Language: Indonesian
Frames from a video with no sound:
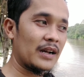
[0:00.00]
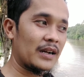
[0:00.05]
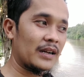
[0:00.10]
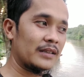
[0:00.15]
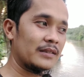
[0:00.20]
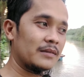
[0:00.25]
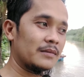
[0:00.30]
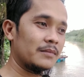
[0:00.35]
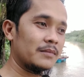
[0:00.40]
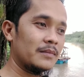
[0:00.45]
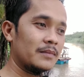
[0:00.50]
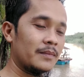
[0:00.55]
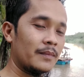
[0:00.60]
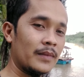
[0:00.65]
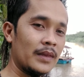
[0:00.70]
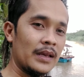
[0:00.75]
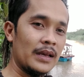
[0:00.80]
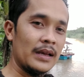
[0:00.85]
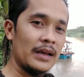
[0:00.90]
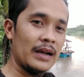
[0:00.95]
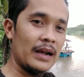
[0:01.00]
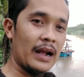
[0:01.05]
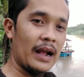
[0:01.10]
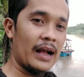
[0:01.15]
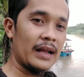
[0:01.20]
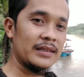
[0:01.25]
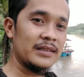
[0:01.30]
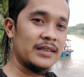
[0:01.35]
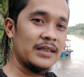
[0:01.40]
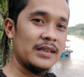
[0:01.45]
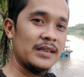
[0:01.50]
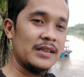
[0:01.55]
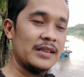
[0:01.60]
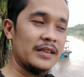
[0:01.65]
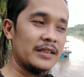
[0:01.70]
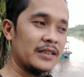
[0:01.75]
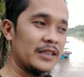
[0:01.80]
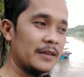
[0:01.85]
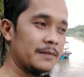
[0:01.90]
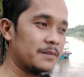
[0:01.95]
akan kasih
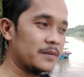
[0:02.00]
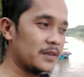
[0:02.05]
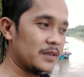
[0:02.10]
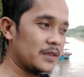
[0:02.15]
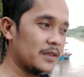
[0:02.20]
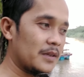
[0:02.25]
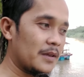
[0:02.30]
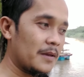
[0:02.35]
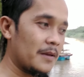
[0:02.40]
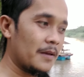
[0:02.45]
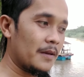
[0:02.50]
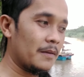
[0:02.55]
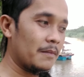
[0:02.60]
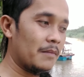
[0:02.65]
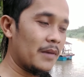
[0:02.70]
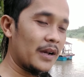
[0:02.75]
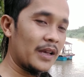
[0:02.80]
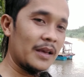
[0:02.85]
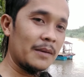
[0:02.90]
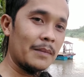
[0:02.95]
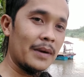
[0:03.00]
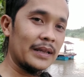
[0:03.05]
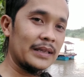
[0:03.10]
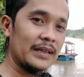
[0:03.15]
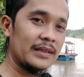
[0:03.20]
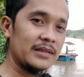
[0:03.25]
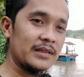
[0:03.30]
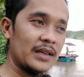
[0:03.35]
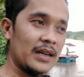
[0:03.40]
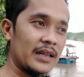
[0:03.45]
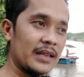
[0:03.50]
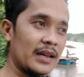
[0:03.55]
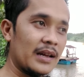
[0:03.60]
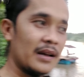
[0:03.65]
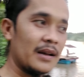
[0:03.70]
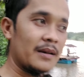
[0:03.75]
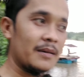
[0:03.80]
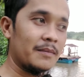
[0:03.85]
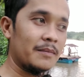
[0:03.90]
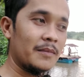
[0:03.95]
tips bagaimana
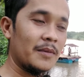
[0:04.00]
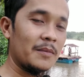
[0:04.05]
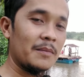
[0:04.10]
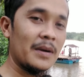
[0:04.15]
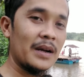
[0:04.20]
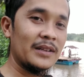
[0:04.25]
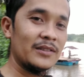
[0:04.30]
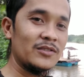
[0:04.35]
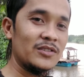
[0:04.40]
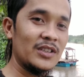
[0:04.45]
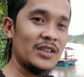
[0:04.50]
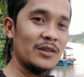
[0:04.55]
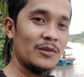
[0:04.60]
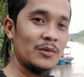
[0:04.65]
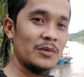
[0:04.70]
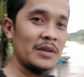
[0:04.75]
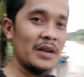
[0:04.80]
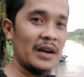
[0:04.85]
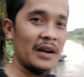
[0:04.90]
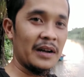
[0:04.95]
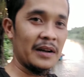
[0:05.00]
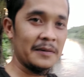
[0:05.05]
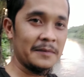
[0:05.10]
cara memancing udang